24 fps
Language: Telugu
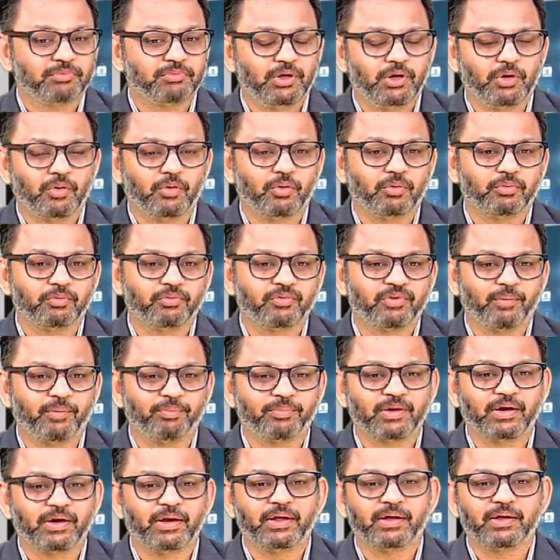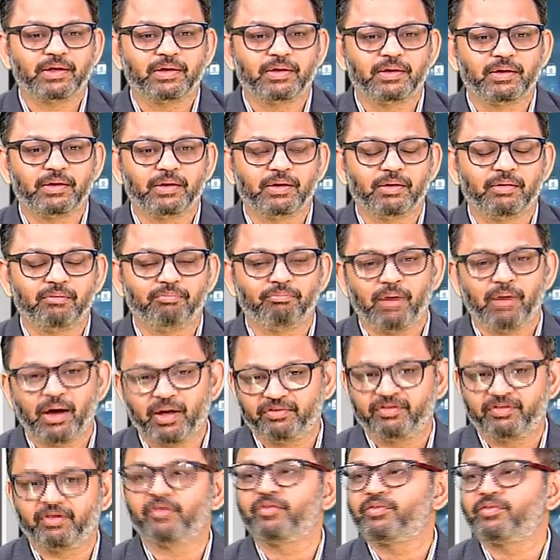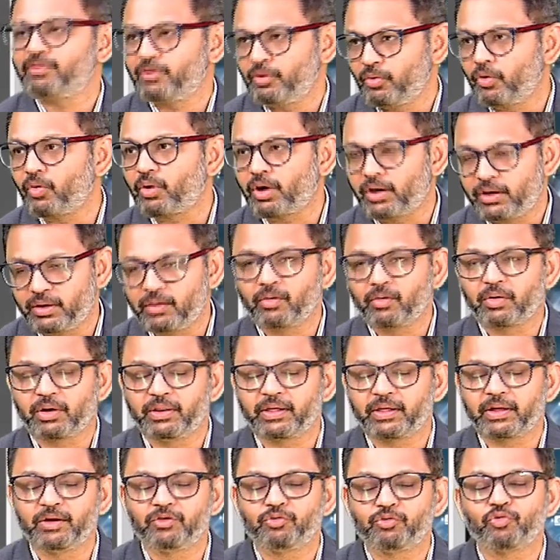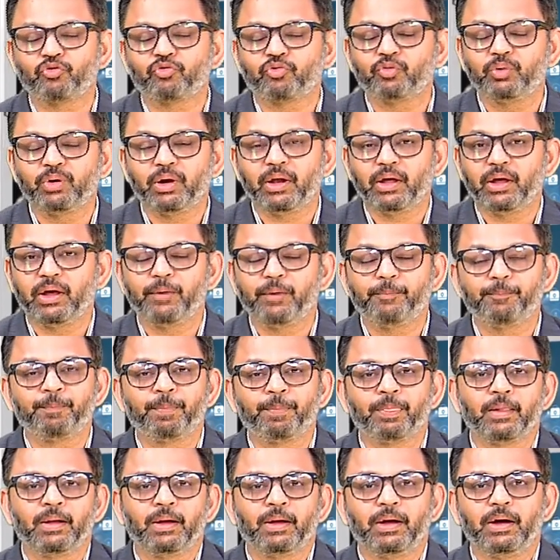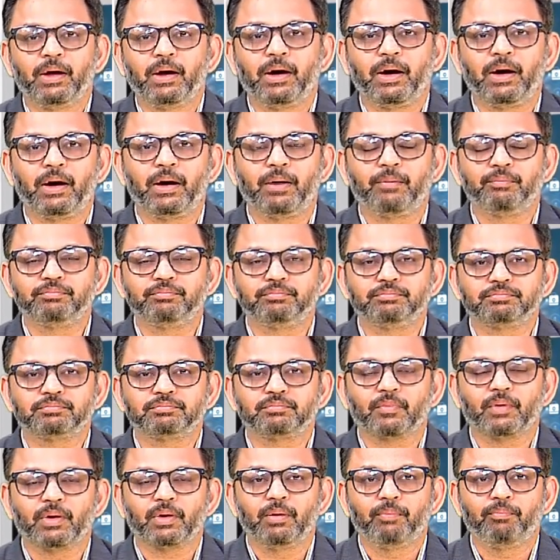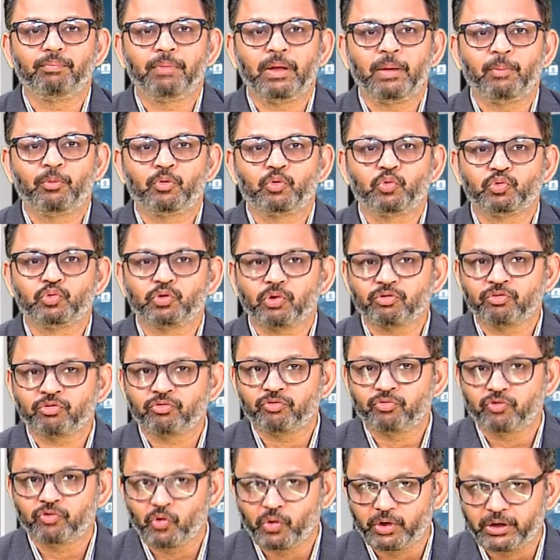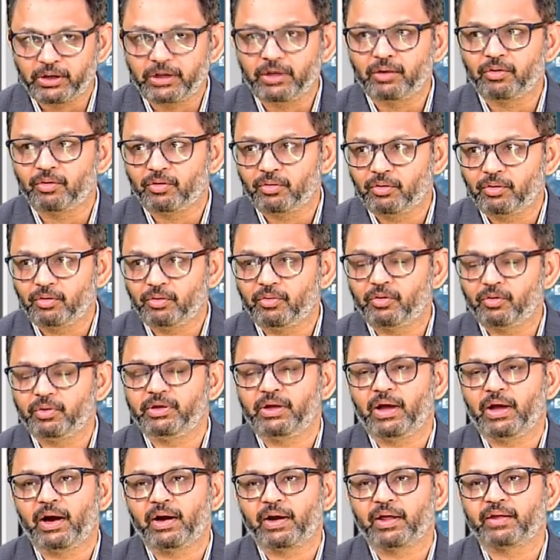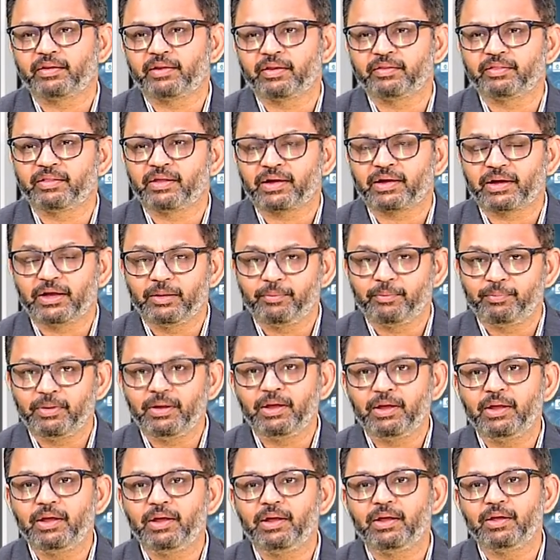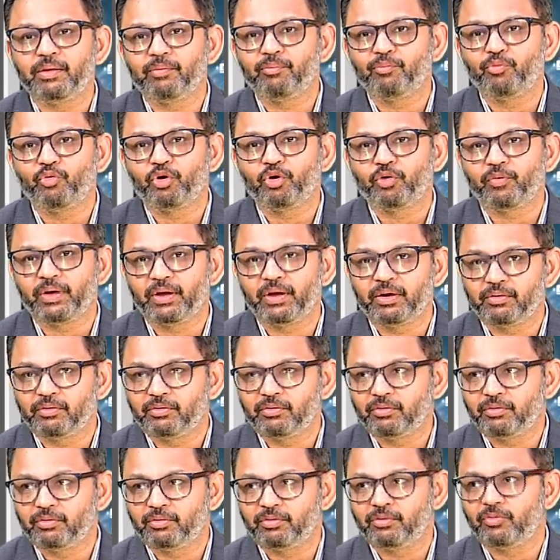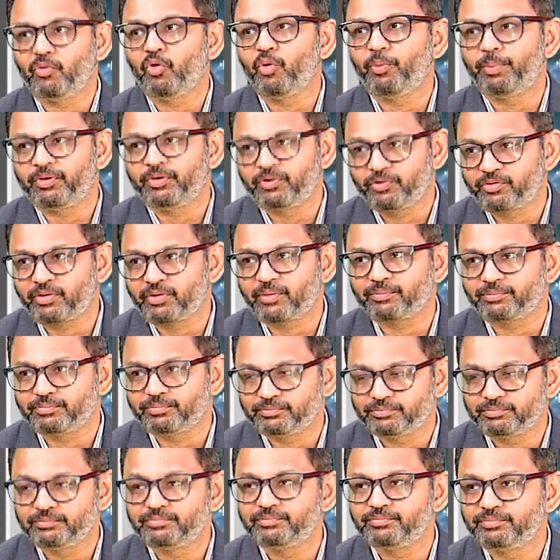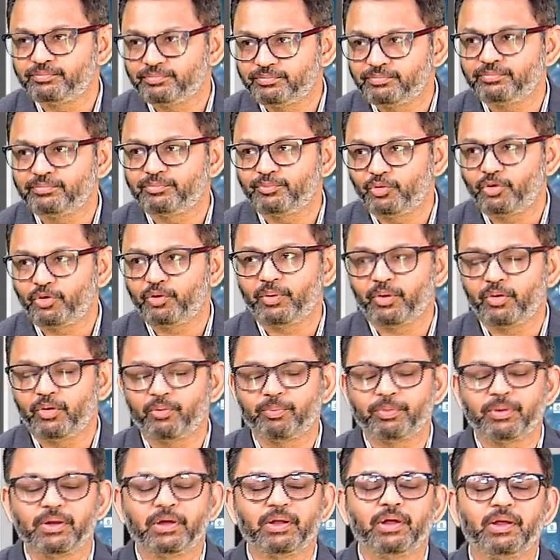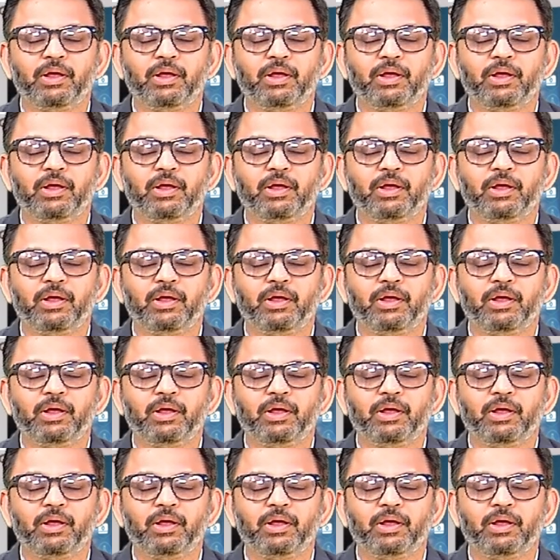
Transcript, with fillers: యూనో సంథింగ్ లైక్ మా సంస్థలో ఒక్క ఒక్క దగ్గర చూసుకుంటే um, మేము టూ థౌజండ్ ఫోర్టీన్లో ఏడాదంతా కలిపి మూడు వేలు ఓపీ చూసాం ఓకే మూడు వేలు ఓపీ